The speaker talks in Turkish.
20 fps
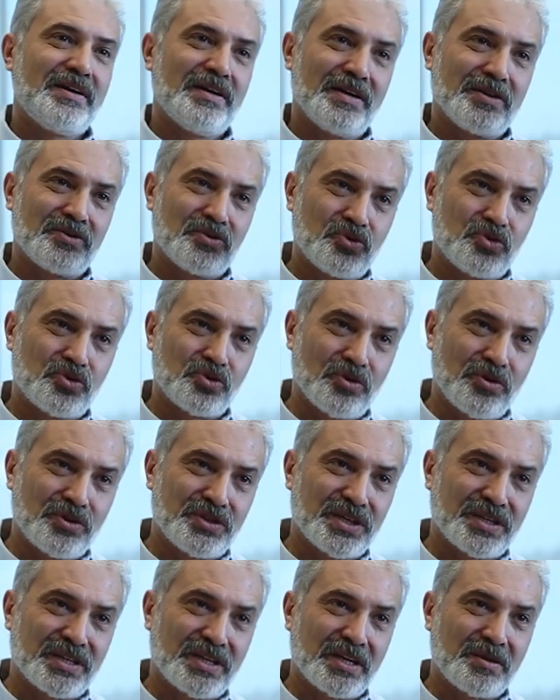yani küçük
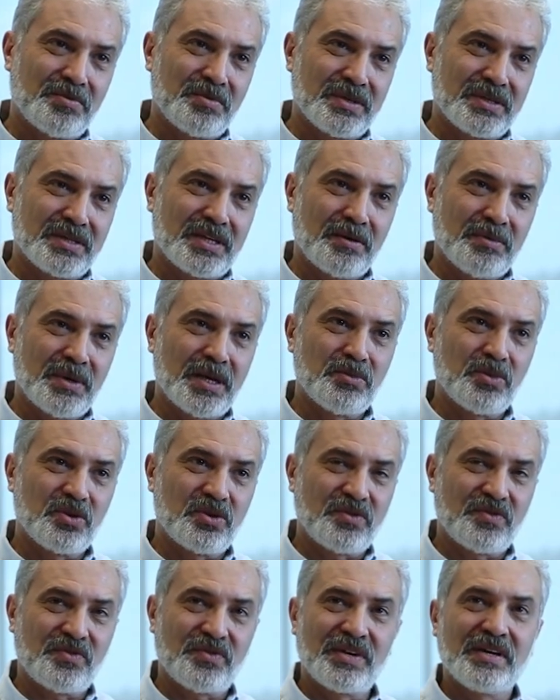ölçekteki bir temel
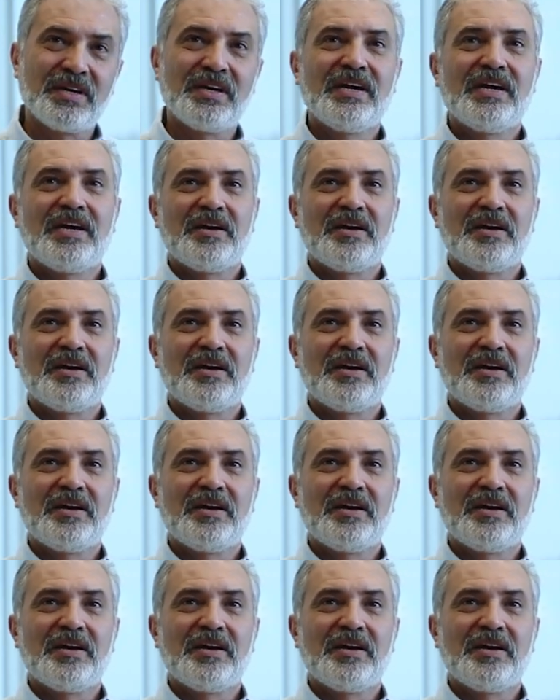motifi